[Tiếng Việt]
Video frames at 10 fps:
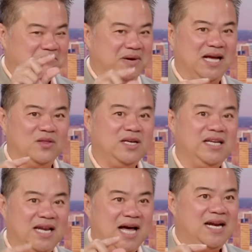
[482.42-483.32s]
bây giờ tôi
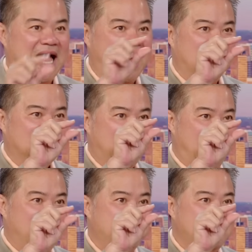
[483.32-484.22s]
nhìn lên là
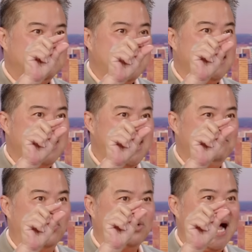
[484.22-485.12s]
ABCD
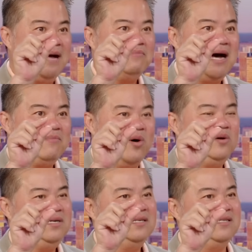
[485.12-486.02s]

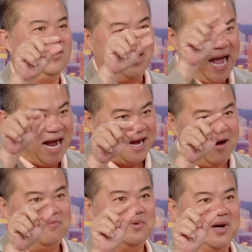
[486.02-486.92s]
1234 rồi A
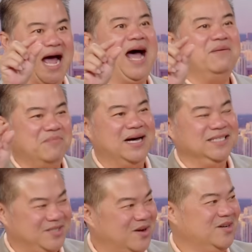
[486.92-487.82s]
cộng rồi
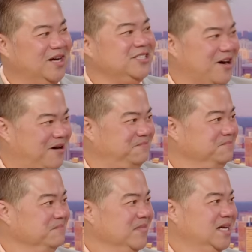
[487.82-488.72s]
Amazon.com
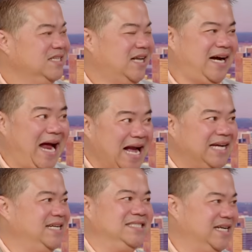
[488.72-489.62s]
nó khác
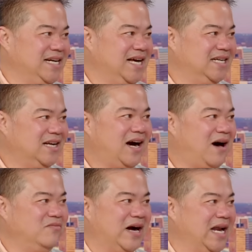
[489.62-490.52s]
cái địa chỉ liền nó
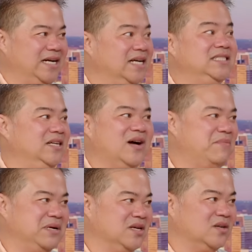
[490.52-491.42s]
không phải là địa chỉ của
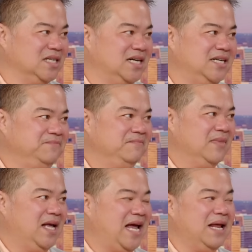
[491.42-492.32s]
Amazon nữa
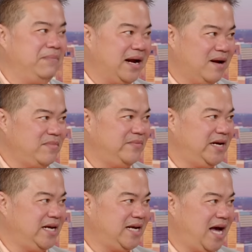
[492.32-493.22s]
hay là Bank of
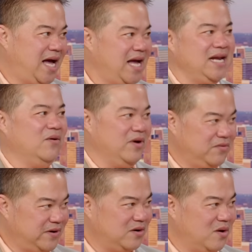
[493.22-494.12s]
America hay là
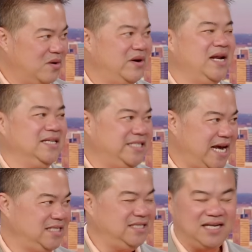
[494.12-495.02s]
Wells Fargo hay là
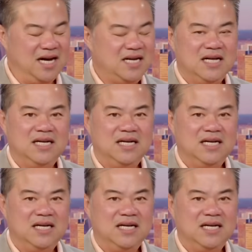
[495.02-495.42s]
Chase gì đó